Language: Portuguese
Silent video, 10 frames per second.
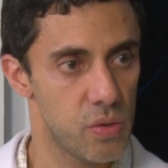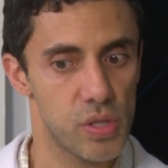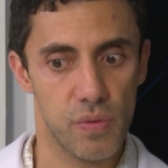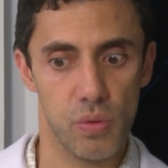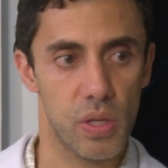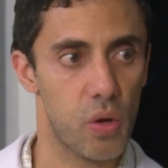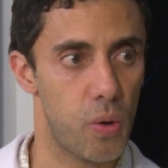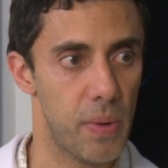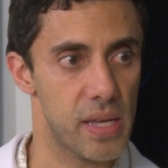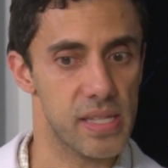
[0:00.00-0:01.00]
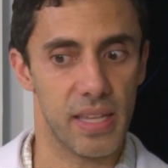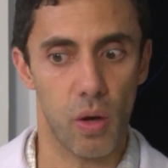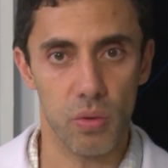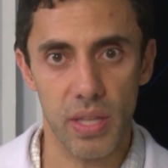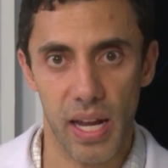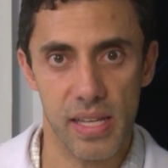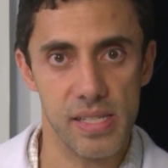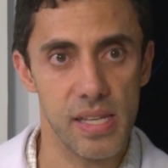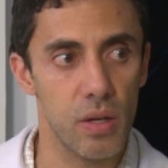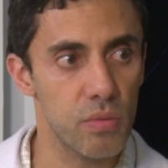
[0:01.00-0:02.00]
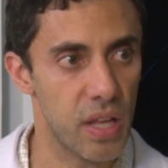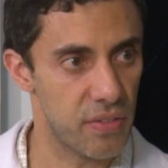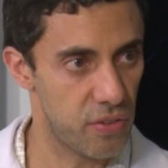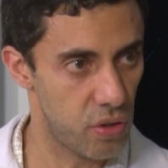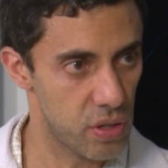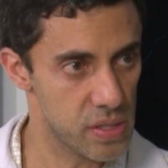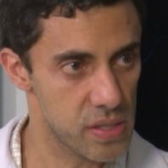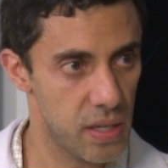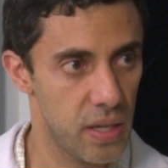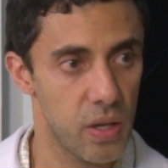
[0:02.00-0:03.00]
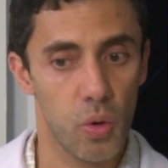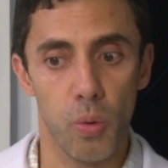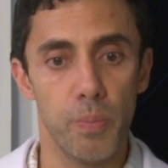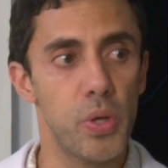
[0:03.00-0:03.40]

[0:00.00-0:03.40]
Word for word: devido que começa a ter alteração na voz, com